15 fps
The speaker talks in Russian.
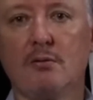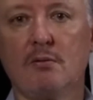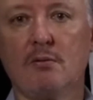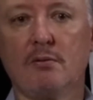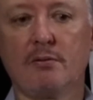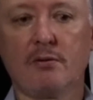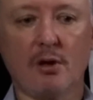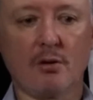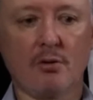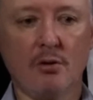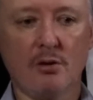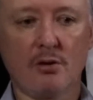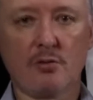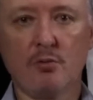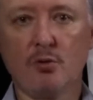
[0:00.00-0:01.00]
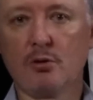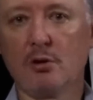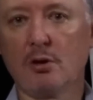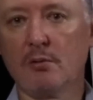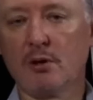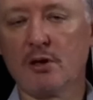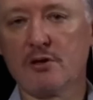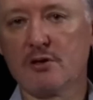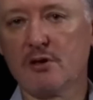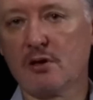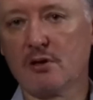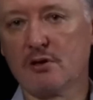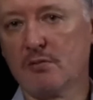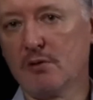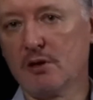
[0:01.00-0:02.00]
Второй смуты образца
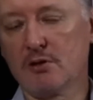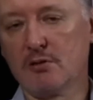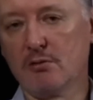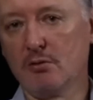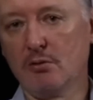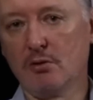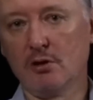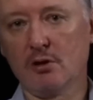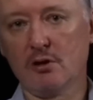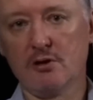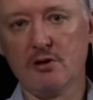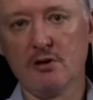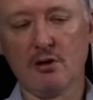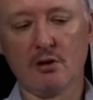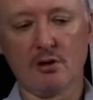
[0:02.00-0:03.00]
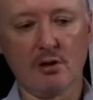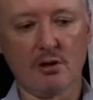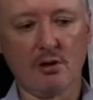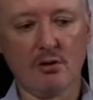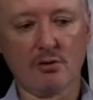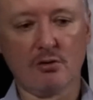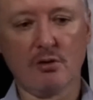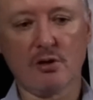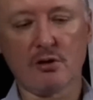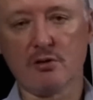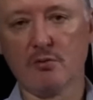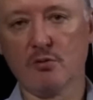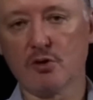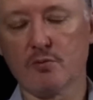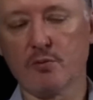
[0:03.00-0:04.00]
2017 года Россия как
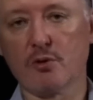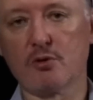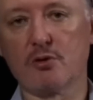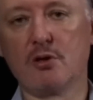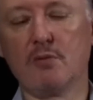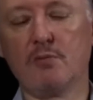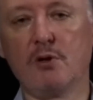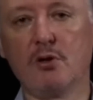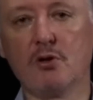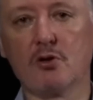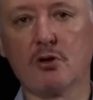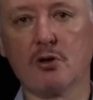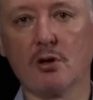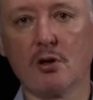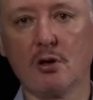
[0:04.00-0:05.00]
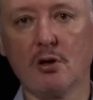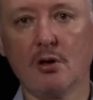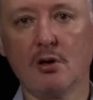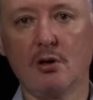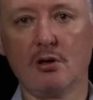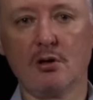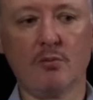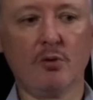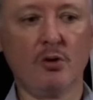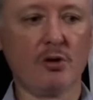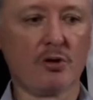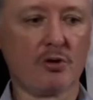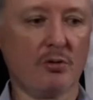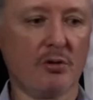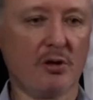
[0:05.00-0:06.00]
государство может просто не пережить. Тем
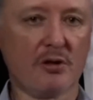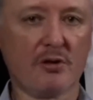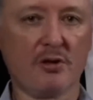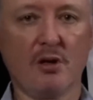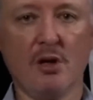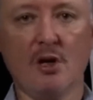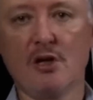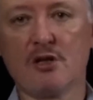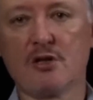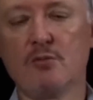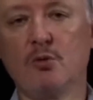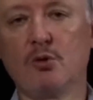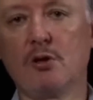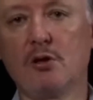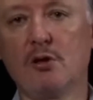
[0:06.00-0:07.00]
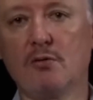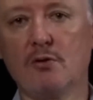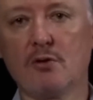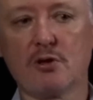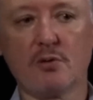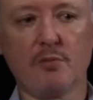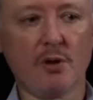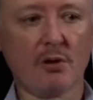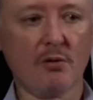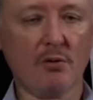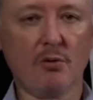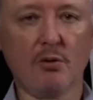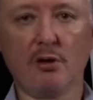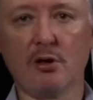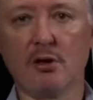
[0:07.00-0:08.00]
более, что у нас и смута 91 -го
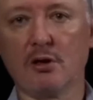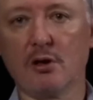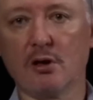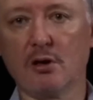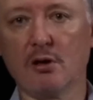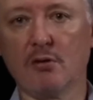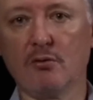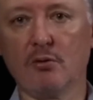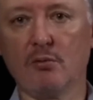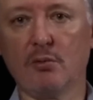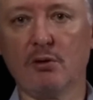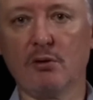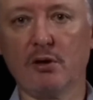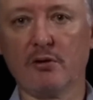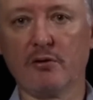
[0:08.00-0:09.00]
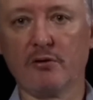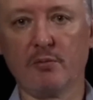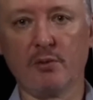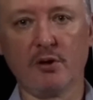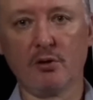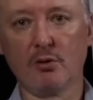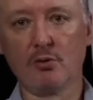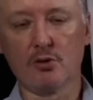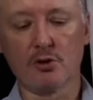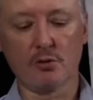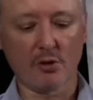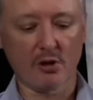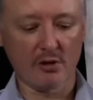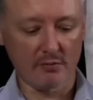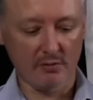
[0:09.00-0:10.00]
года не так давно была с
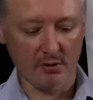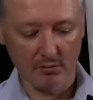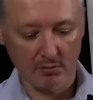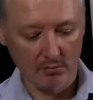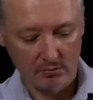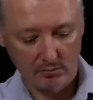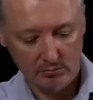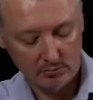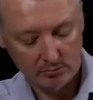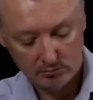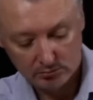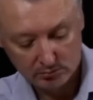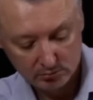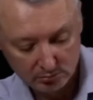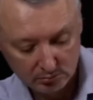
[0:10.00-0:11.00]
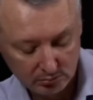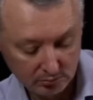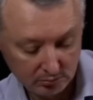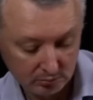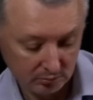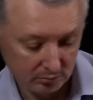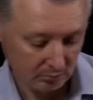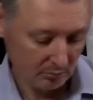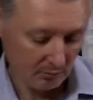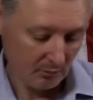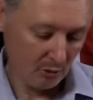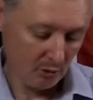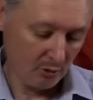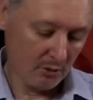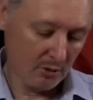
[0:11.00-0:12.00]
предыдущим развалом.
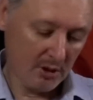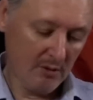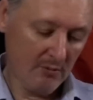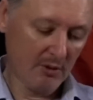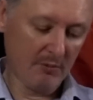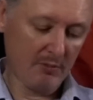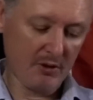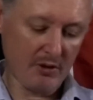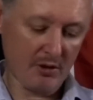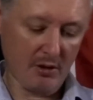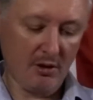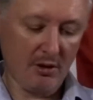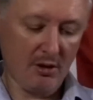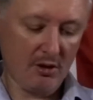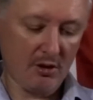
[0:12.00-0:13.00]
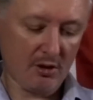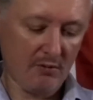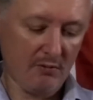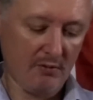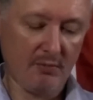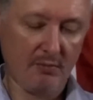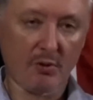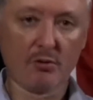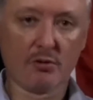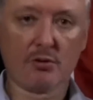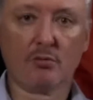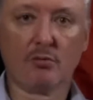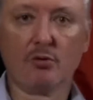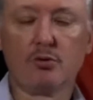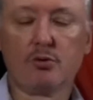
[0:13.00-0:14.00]
Ну, а именно по стратегическим
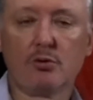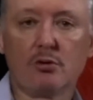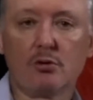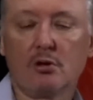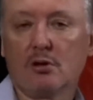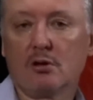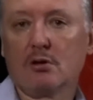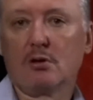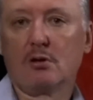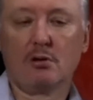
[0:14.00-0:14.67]
вопросам, ну, что сказать.